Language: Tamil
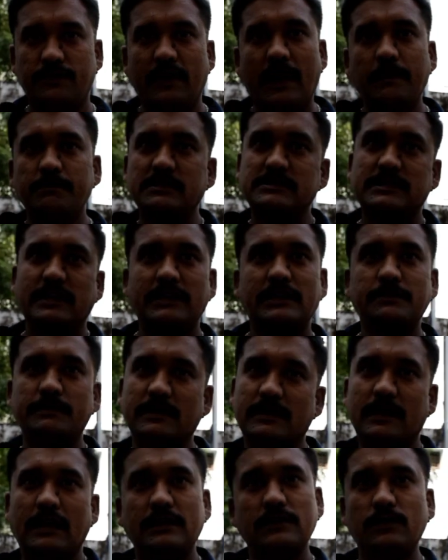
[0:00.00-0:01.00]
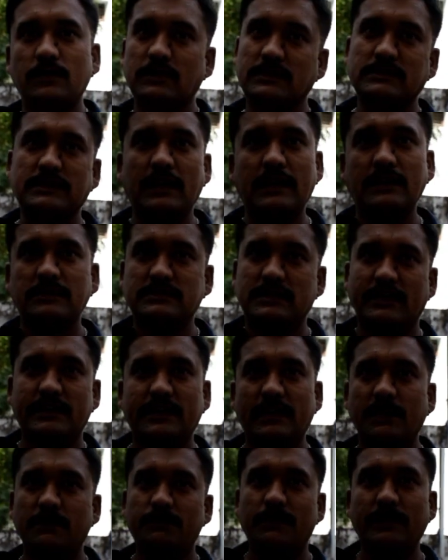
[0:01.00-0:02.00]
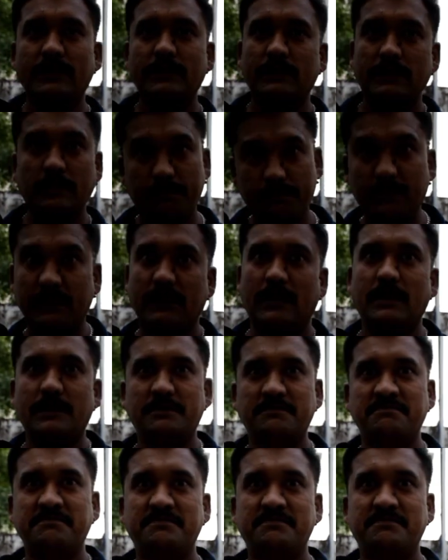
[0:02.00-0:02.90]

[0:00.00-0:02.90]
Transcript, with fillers: ஃபேமிலி சென்டிமெண்ட்டாக அதுவும் கொஞ்சம் நல்லா செட் ஆகி போயிட்டுருக்கு இப்போ தான்